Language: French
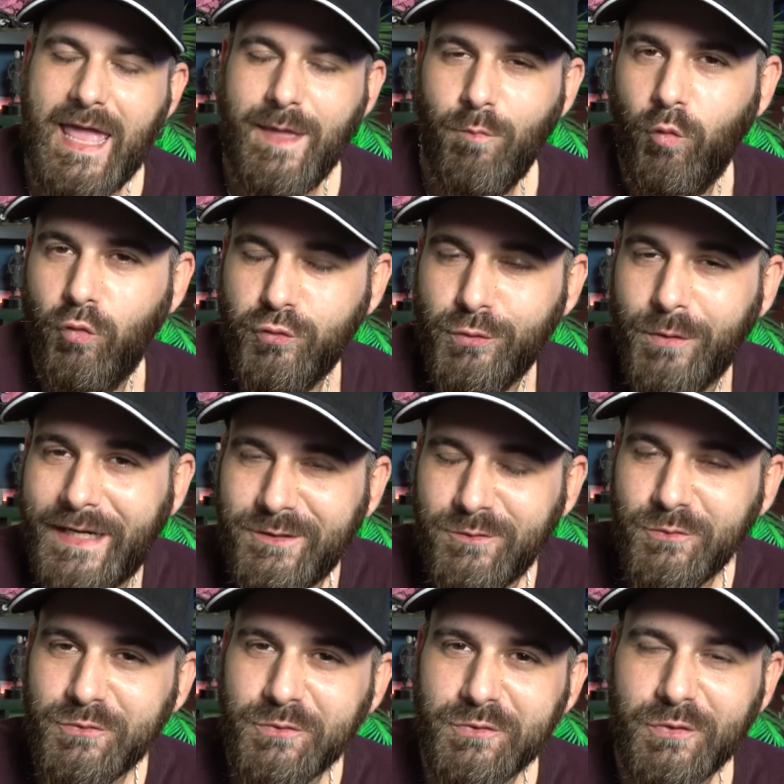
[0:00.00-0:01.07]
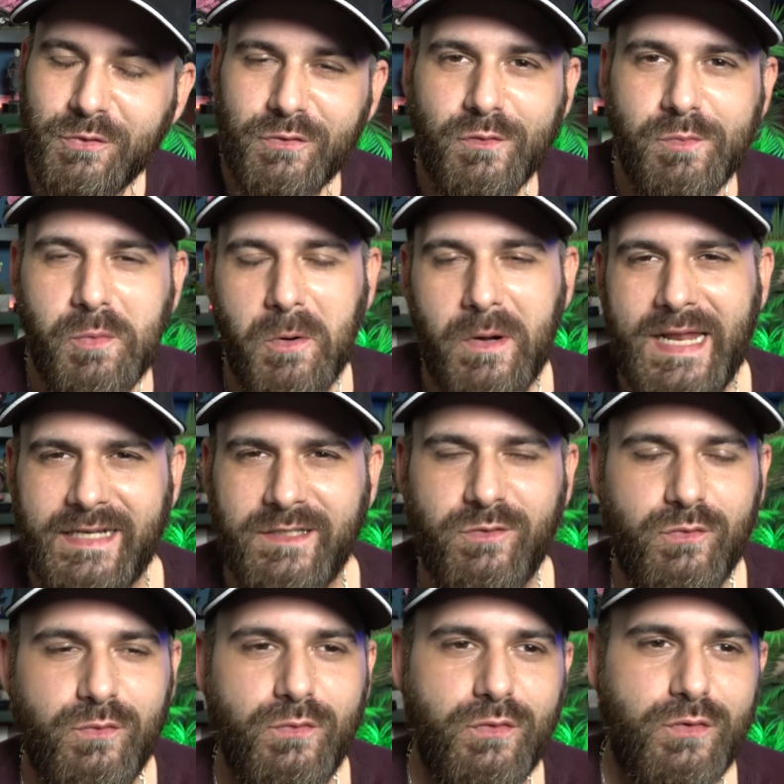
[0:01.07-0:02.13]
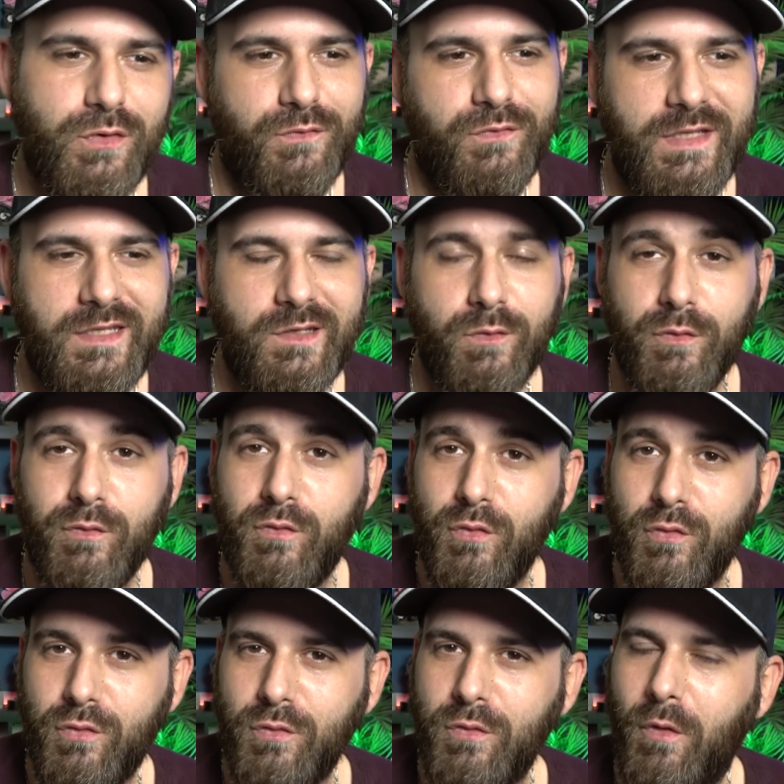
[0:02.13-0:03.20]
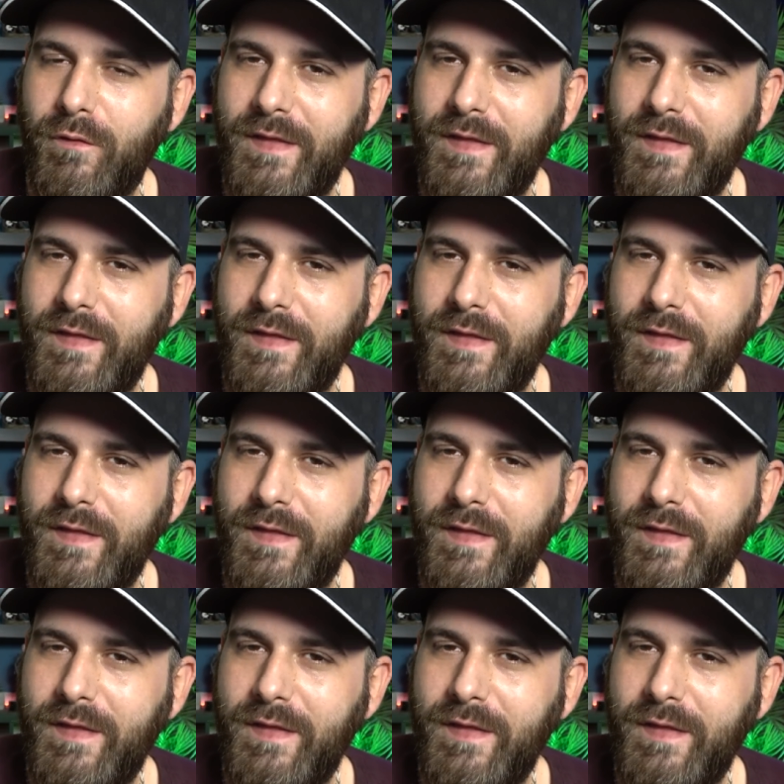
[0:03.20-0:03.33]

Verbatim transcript: Et bonjour à tous, on se retrouve pour l'actu jeu vidéo du jour.